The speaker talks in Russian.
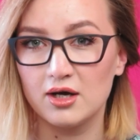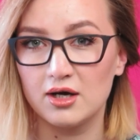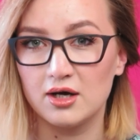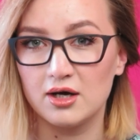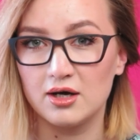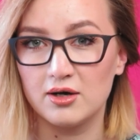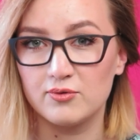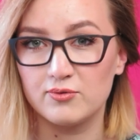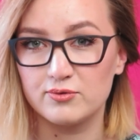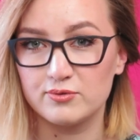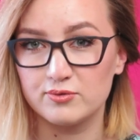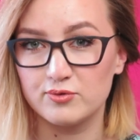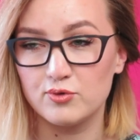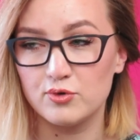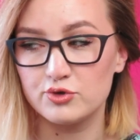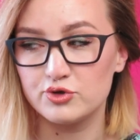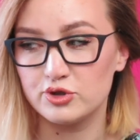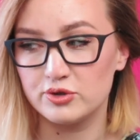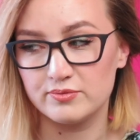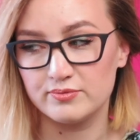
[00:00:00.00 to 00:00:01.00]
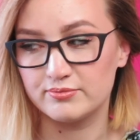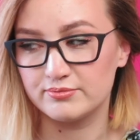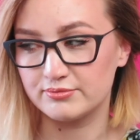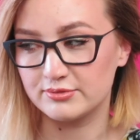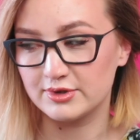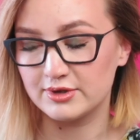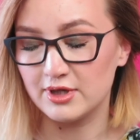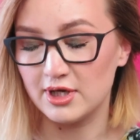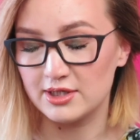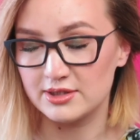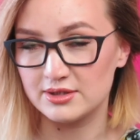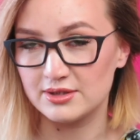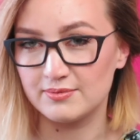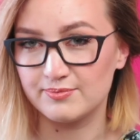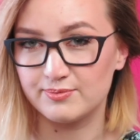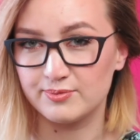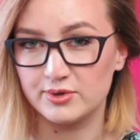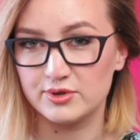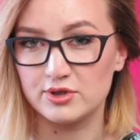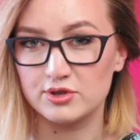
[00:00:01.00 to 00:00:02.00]
А, очень классно
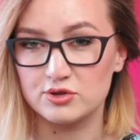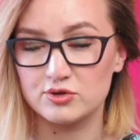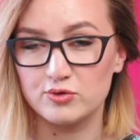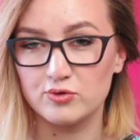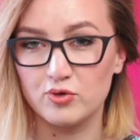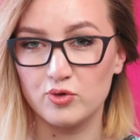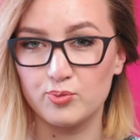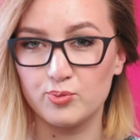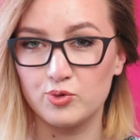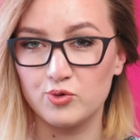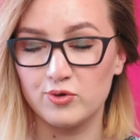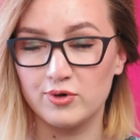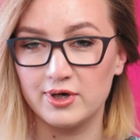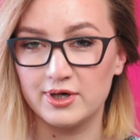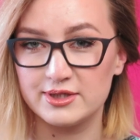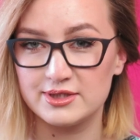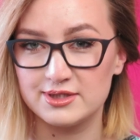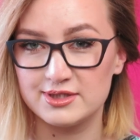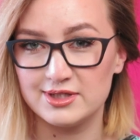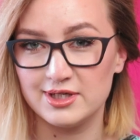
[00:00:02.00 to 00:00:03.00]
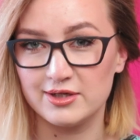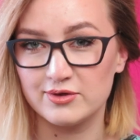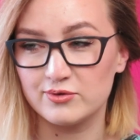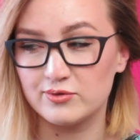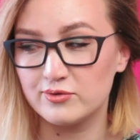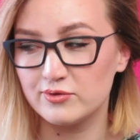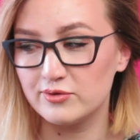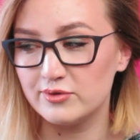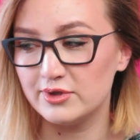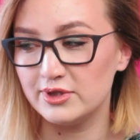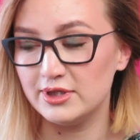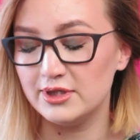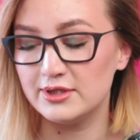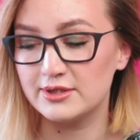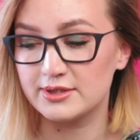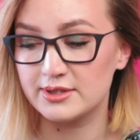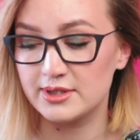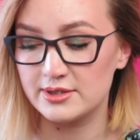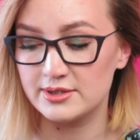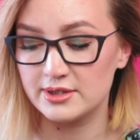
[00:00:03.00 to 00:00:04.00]
подошло по оттенку. И,
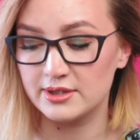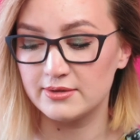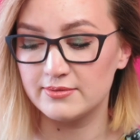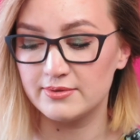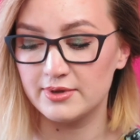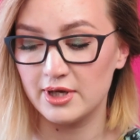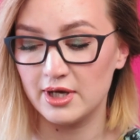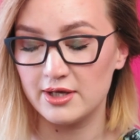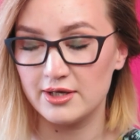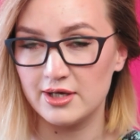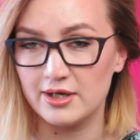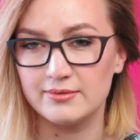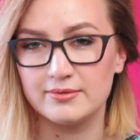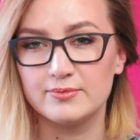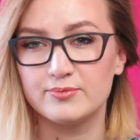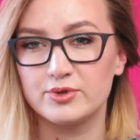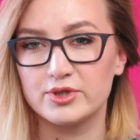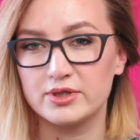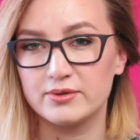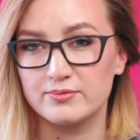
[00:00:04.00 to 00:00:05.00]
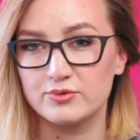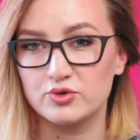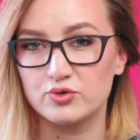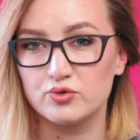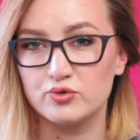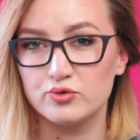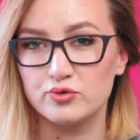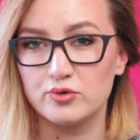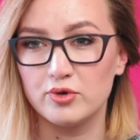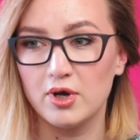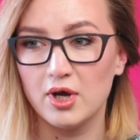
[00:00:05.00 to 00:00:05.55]
кстати говоря, я вам рекомендую